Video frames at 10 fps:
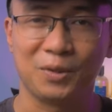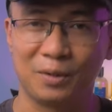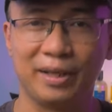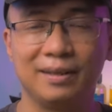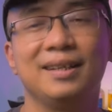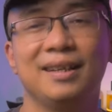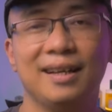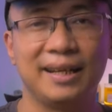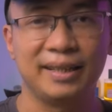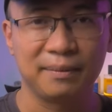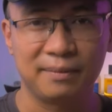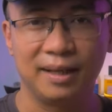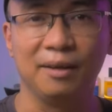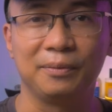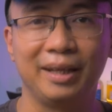Do vậy anh em
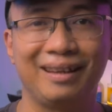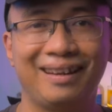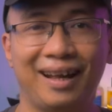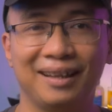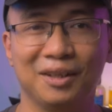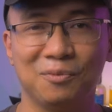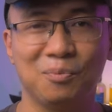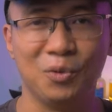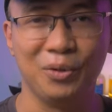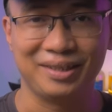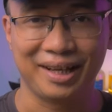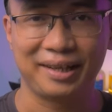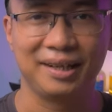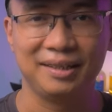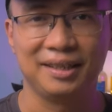nào thích cái tông mùi
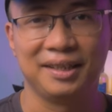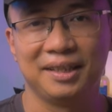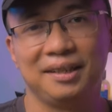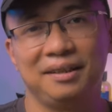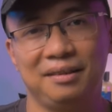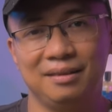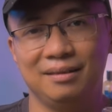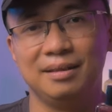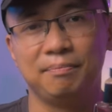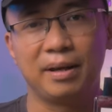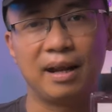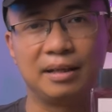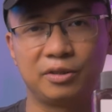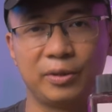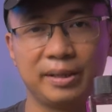trái cây thì
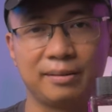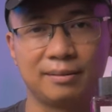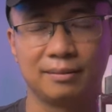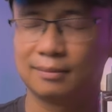L'Imperatrice